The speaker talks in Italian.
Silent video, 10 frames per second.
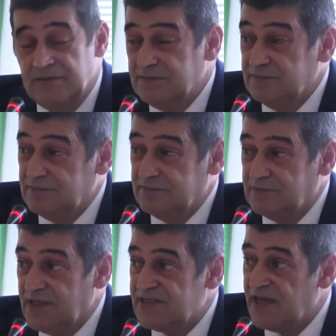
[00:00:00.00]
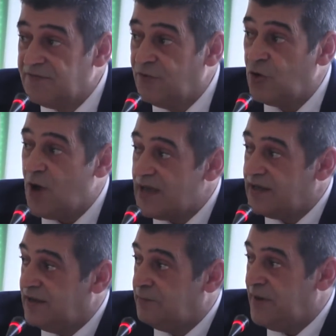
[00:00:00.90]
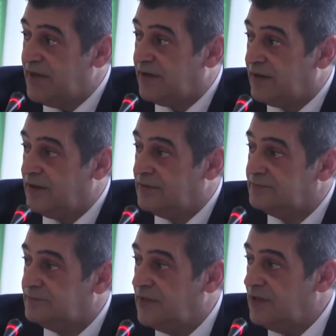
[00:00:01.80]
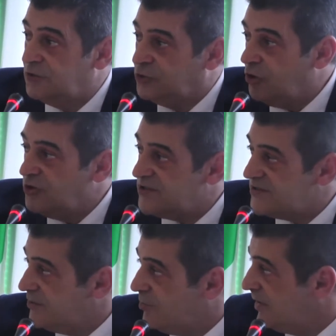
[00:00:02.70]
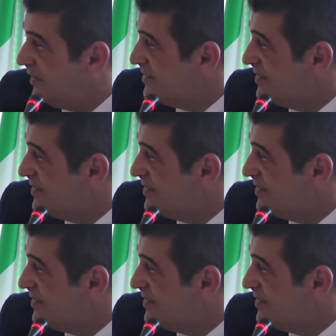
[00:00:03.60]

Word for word: un'indiscussa sensibilità. Eh, il Catanzaro